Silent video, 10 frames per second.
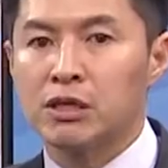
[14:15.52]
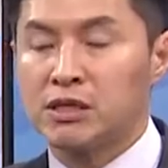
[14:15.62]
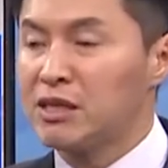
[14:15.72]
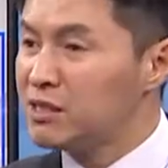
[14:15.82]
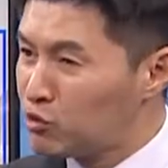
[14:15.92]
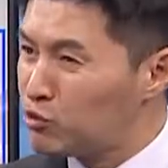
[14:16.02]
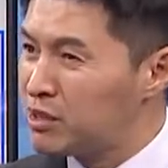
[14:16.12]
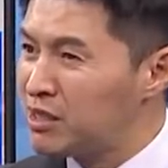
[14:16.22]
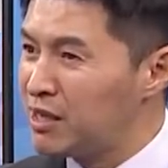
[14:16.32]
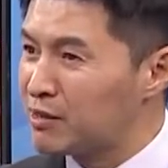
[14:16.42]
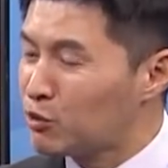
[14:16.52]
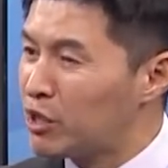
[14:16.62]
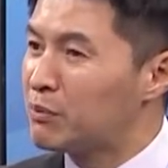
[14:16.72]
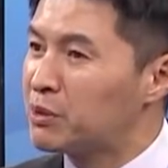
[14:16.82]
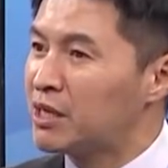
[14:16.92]
的，现在租金也
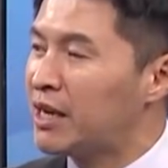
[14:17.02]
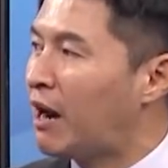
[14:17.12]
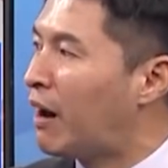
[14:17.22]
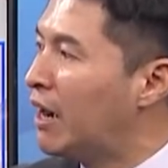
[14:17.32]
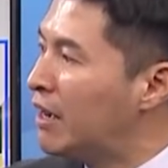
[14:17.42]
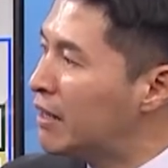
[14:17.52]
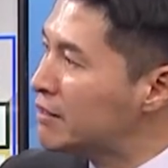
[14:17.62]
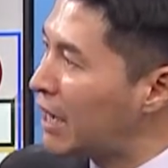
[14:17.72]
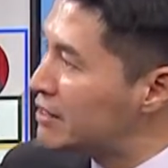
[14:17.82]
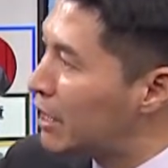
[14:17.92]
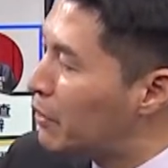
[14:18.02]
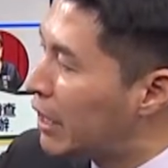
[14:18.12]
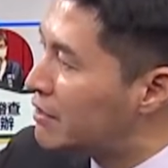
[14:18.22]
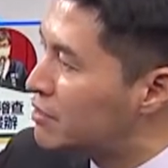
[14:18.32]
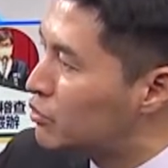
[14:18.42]
贵得不得了啊，大家会
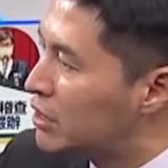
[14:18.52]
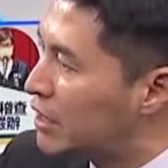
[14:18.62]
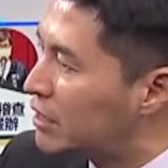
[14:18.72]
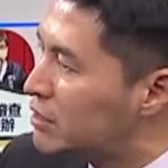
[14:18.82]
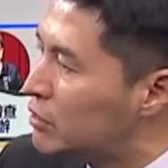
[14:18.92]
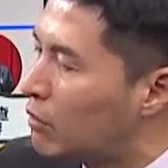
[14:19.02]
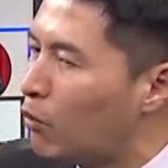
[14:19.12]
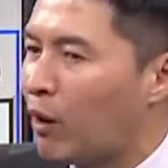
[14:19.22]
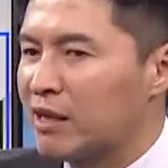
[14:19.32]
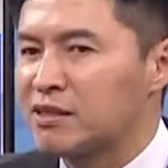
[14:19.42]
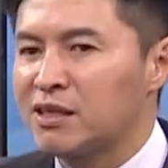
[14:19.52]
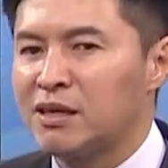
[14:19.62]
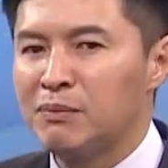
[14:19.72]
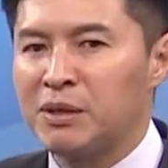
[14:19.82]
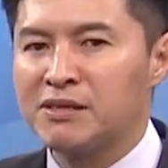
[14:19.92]
开始觉得杨金龙哇，这
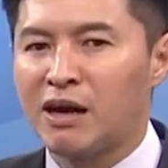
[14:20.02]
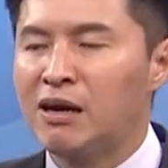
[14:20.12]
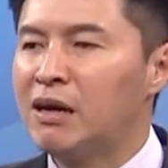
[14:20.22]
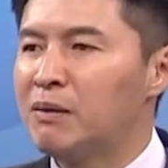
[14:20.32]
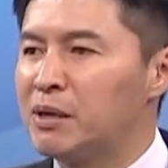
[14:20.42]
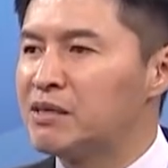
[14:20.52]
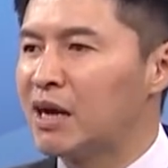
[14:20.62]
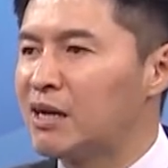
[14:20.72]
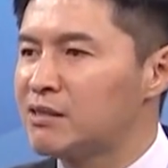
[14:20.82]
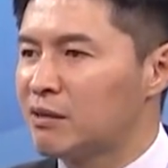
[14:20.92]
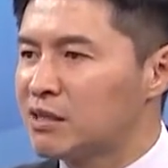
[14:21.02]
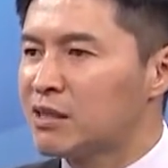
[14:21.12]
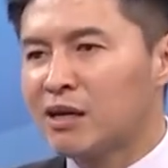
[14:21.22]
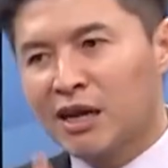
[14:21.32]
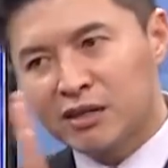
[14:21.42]
个平常平常很少
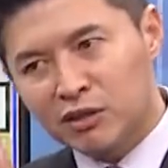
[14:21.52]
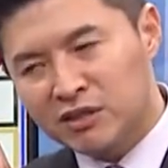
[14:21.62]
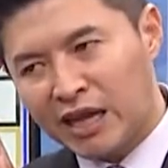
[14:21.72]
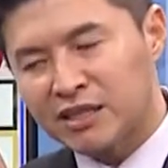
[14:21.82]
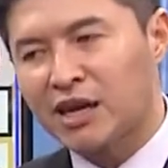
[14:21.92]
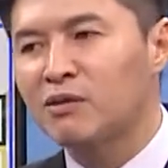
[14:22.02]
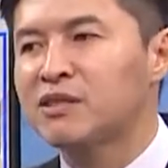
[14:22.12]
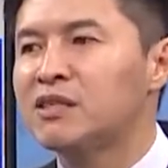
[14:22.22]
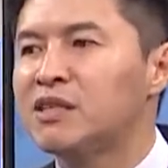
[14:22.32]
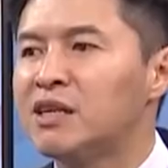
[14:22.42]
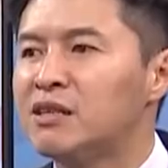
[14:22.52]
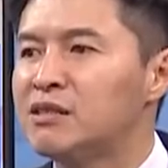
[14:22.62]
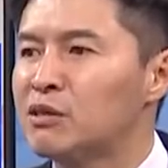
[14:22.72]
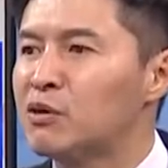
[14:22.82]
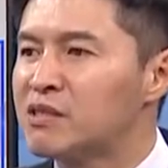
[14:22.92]
听到他他的高见的人，
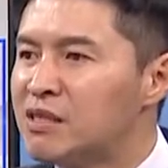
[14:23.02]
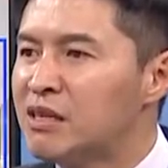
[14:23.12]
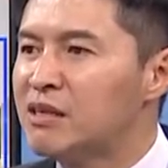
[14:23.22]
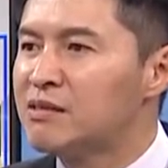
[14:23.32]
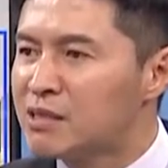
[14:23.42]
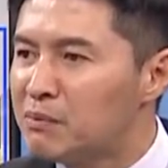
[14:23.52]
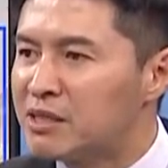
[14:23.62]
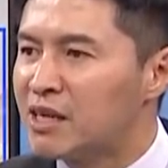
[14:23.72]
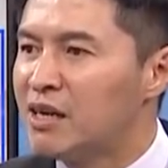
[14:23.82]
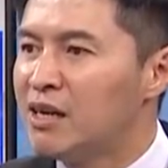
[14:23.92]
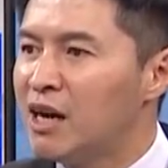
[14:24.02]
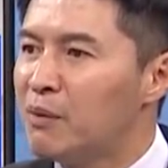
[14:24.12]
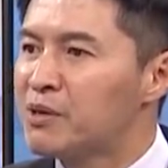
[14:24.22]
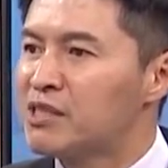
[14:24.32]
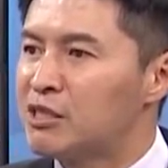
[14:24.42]
结果是这么的
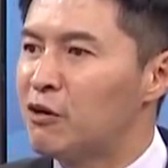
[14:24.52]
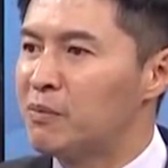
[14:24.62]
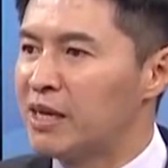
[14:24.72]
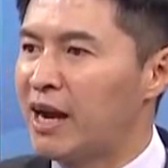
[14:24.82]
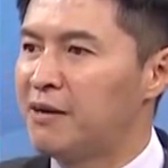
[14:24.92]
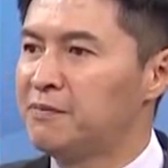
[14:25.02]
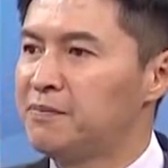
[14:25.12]
何不食肉糜啊。